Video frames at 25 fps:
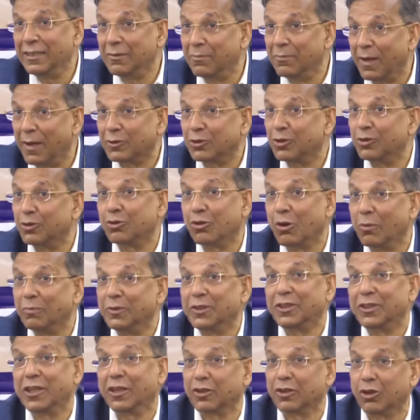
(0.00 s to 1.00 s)
এই নির্বাচন
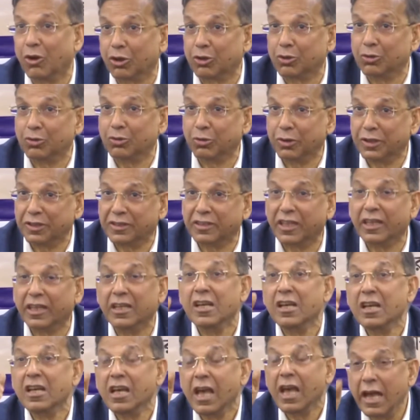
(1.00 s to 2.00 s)
কমিশন গঠন হয়েছে
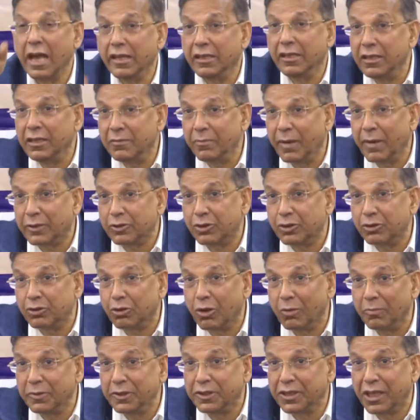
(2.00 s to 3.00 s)
এই
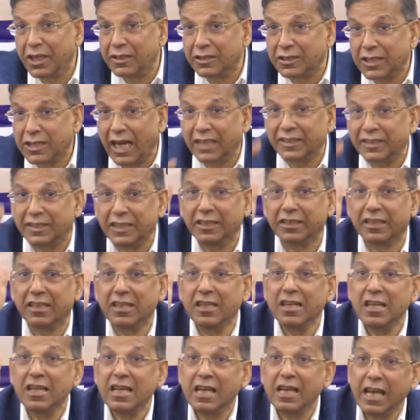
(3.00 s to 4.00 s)
নির্বাচন কমিশন স্বাধীন
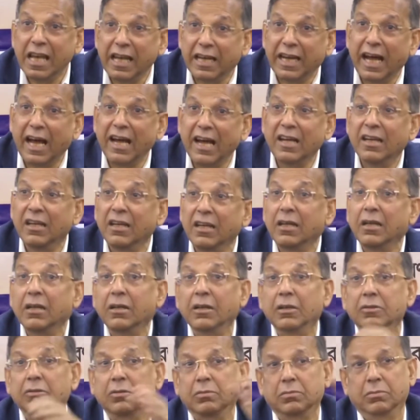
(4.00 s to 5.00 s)
এরা
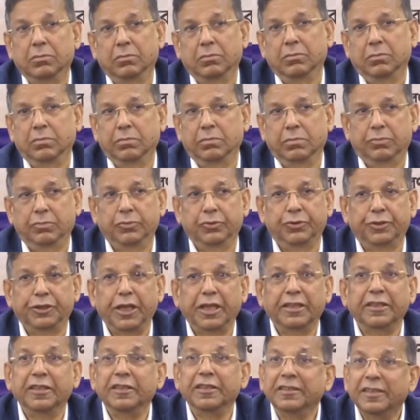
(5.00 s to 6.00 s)

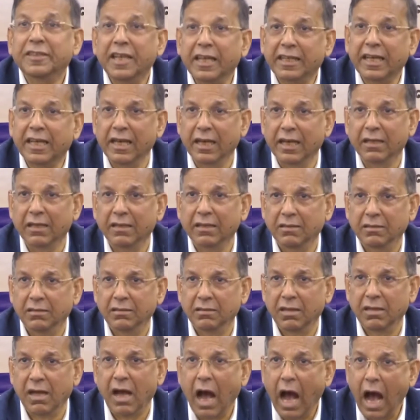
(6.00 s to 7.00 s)
যেদিন থেকে
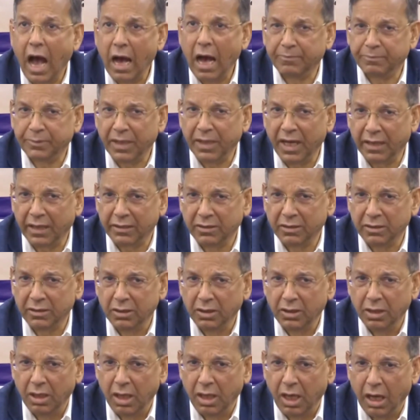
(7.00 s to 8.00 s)
আপনার
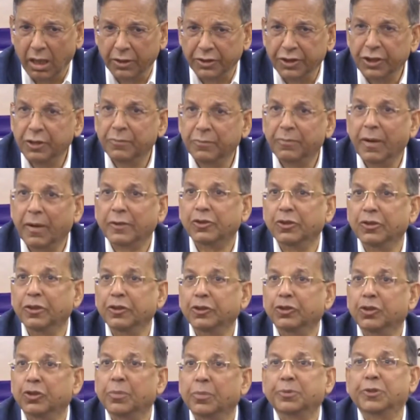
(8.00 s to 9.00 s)

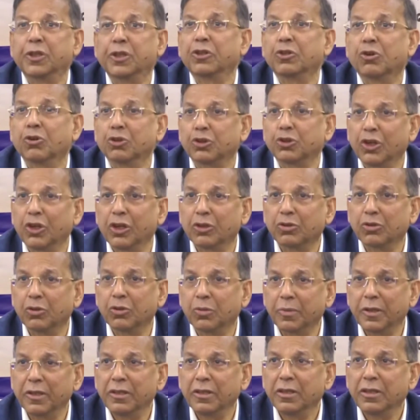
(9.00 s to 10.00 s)
নির্বাচনী তফসিল ঘোষণা
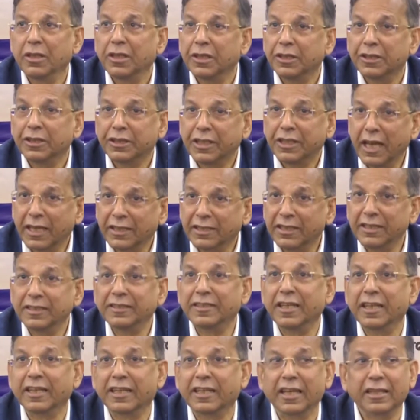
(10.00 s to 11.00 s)
করবে সেই
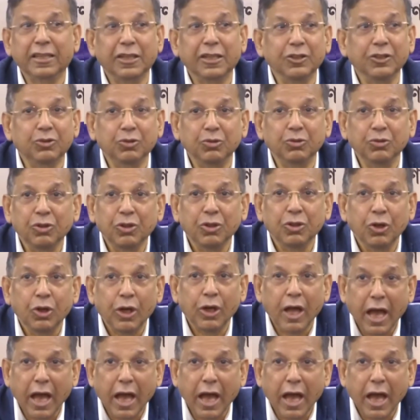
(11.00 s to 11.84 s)
দিন থেকে কিন্তু